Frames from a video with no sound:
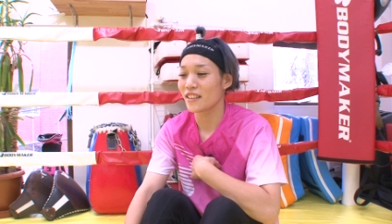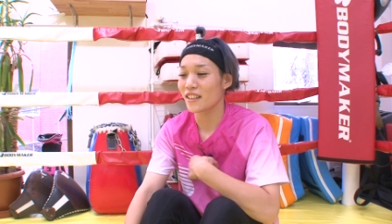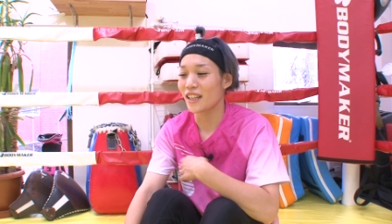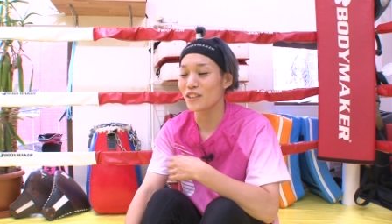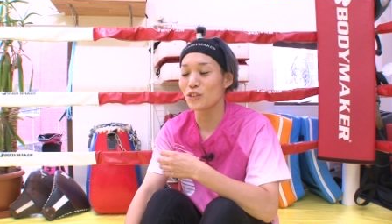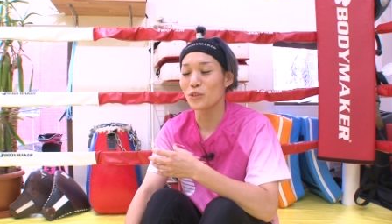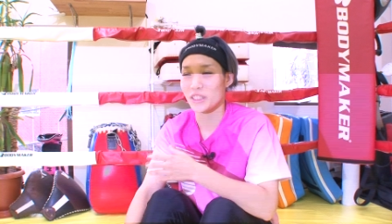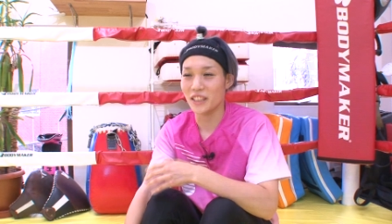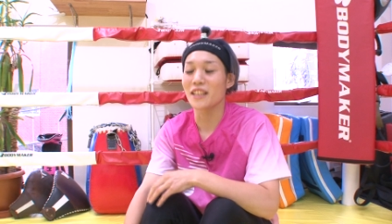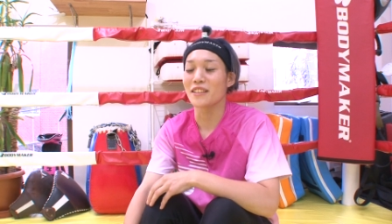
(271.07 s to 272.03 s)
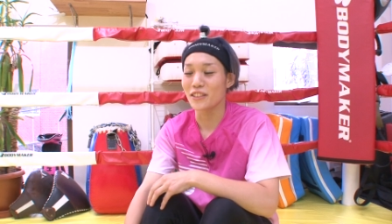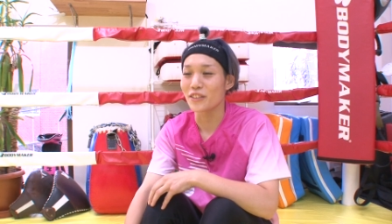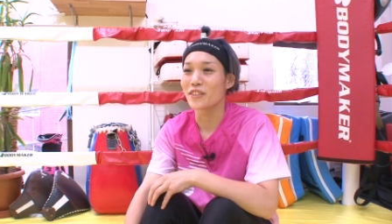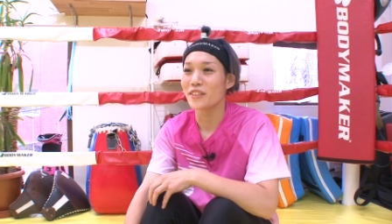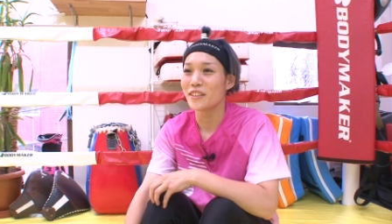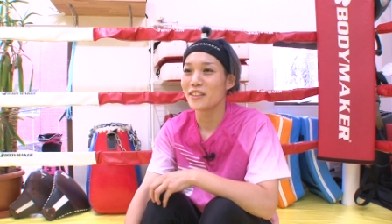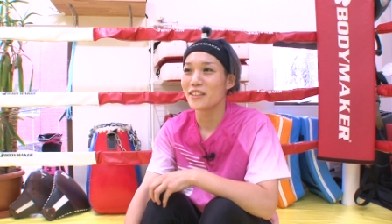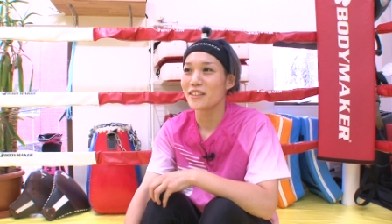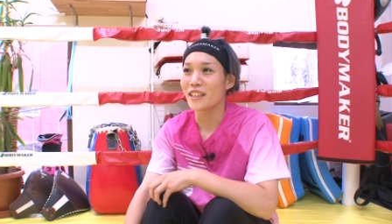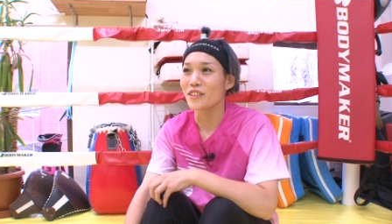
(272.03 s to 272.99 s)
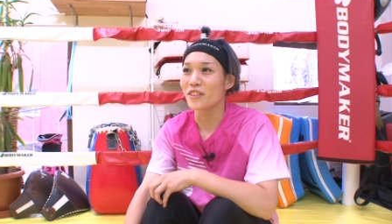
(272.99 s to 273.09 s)
感動してたんですよ
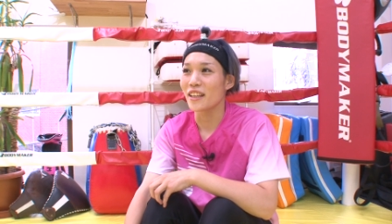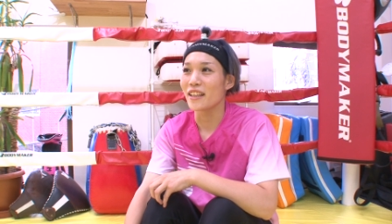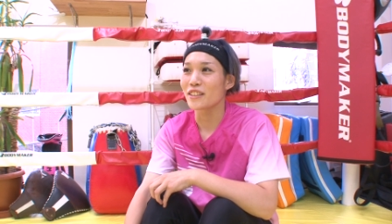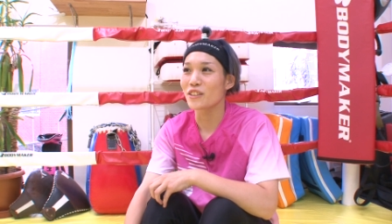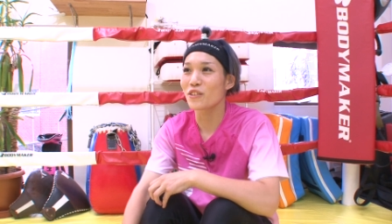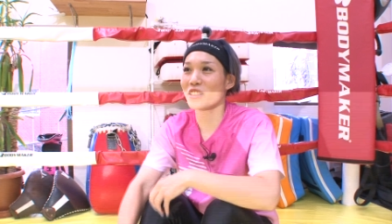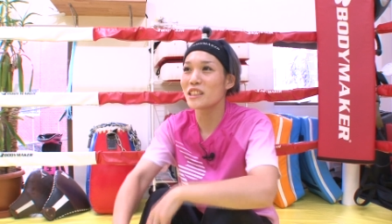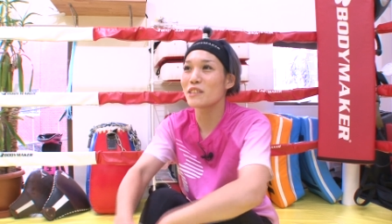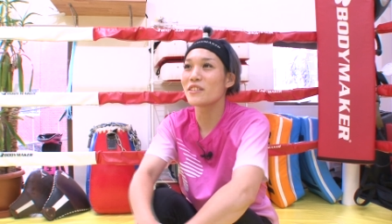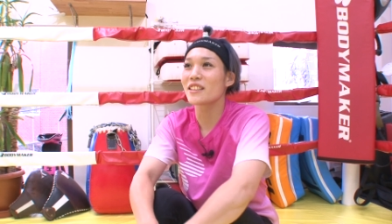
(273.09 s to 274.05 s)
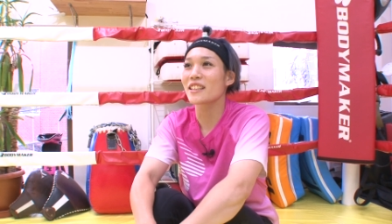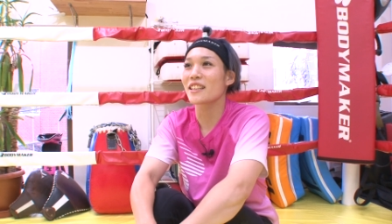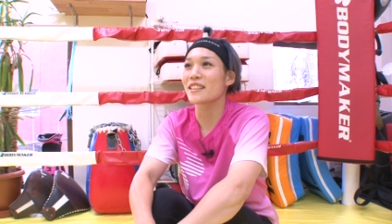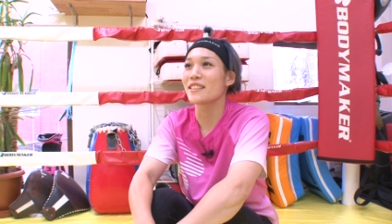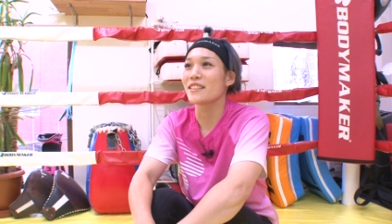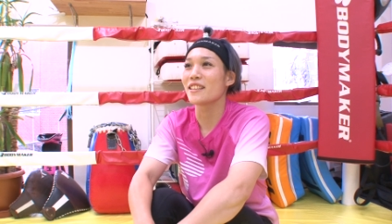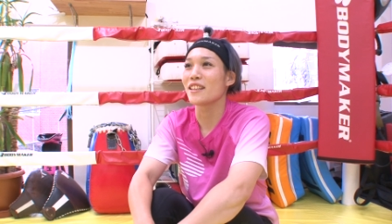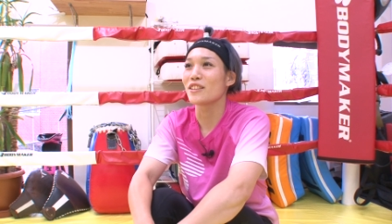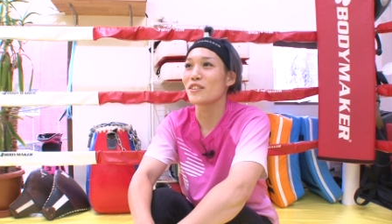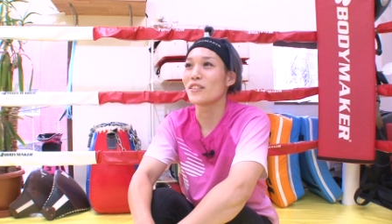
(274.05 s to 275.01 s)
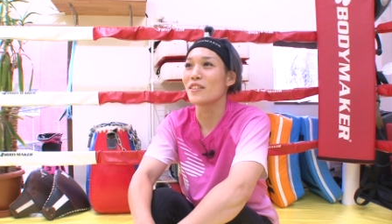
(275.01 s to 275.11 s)
なのでそこに自分が立つってな
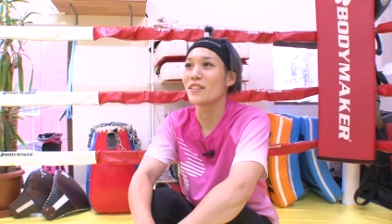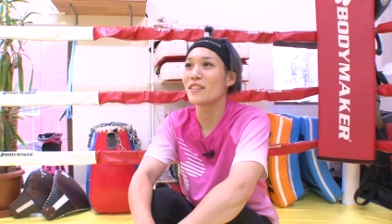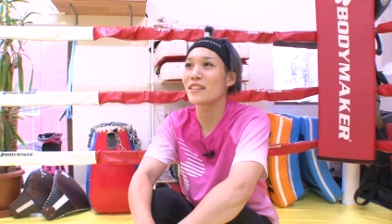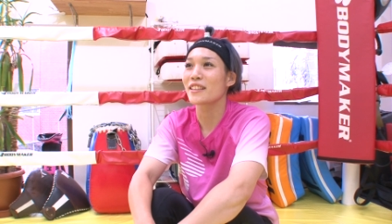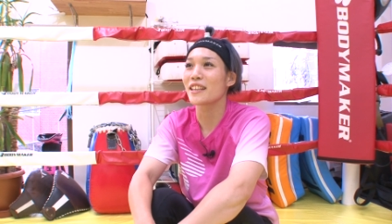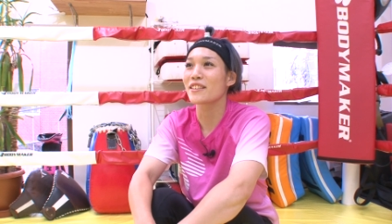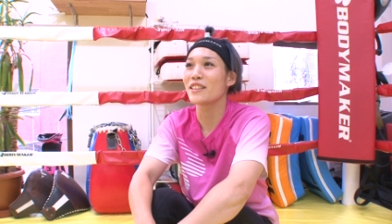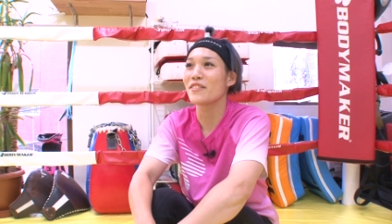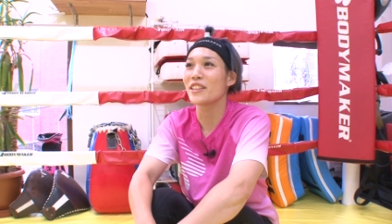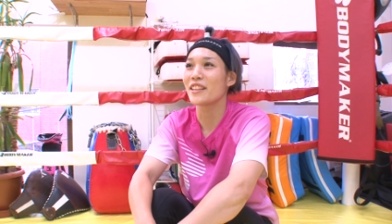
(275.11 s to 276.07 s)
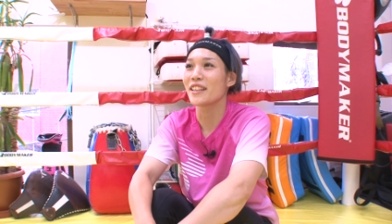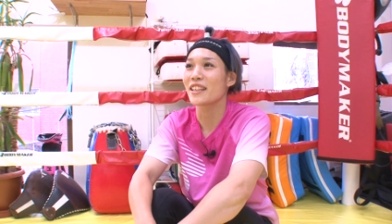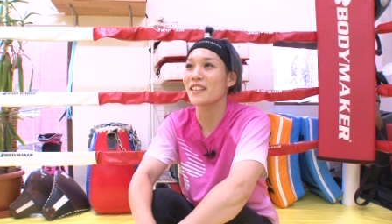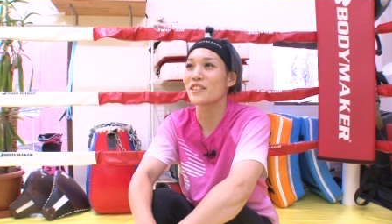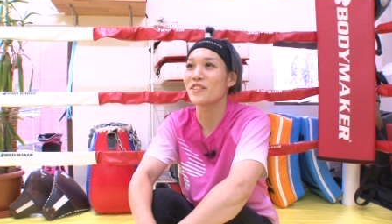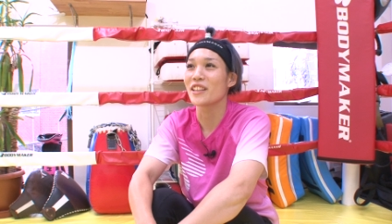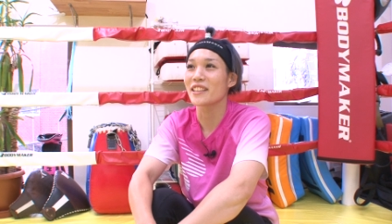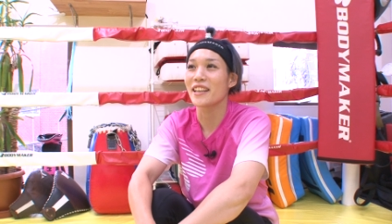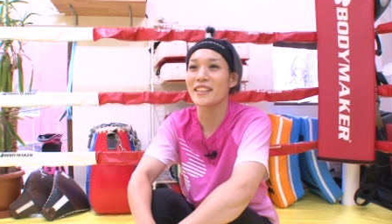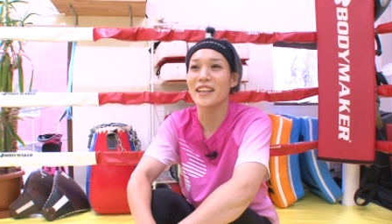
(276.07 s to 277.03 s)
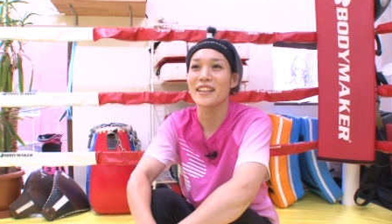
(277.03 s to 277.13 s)
ると逆にみんなに感動を
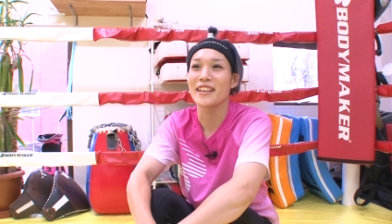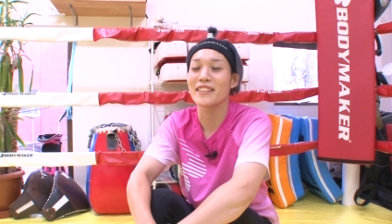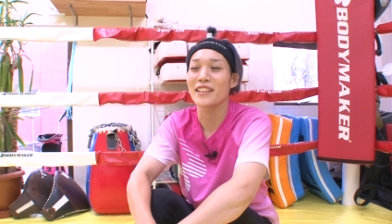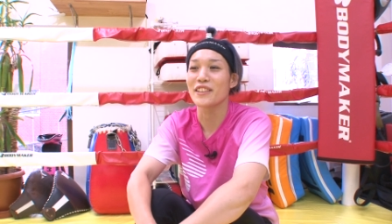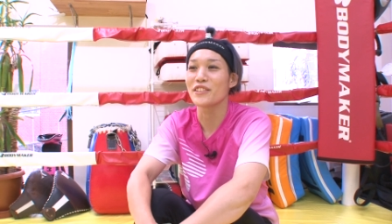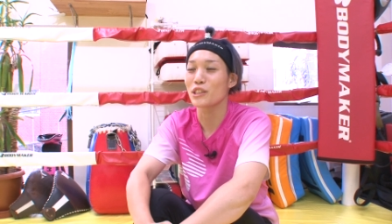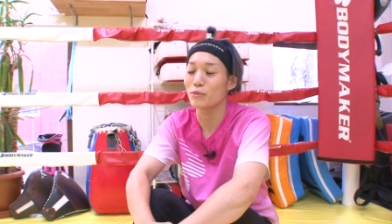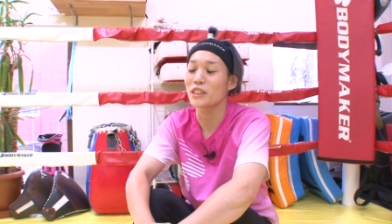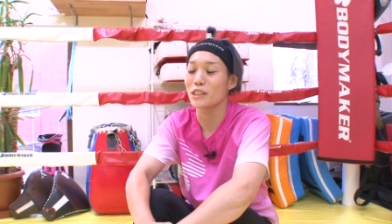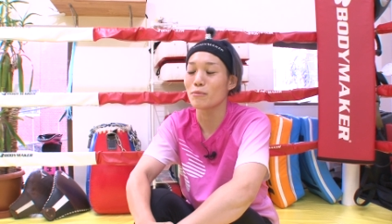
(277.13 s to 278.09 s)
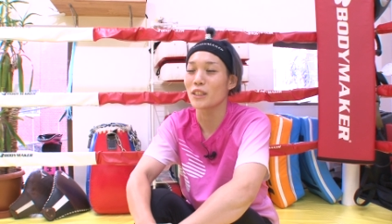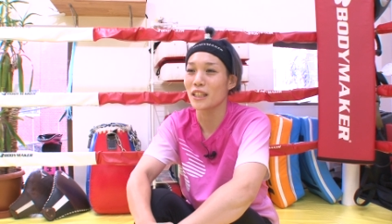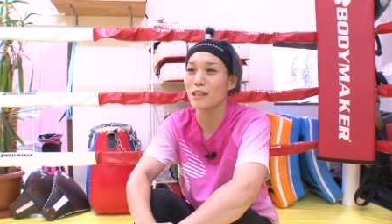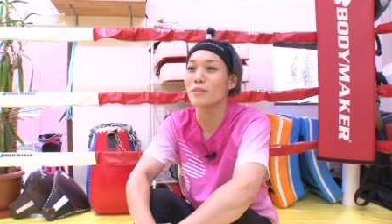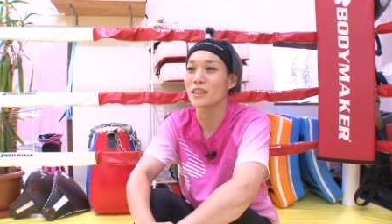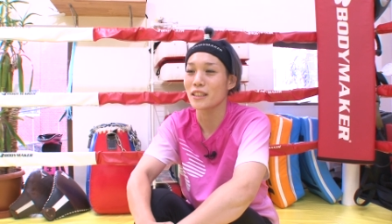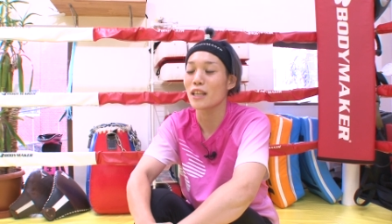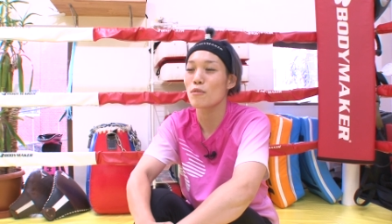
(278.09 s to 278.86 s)
与えたいなっていう気持ちにもなってますね。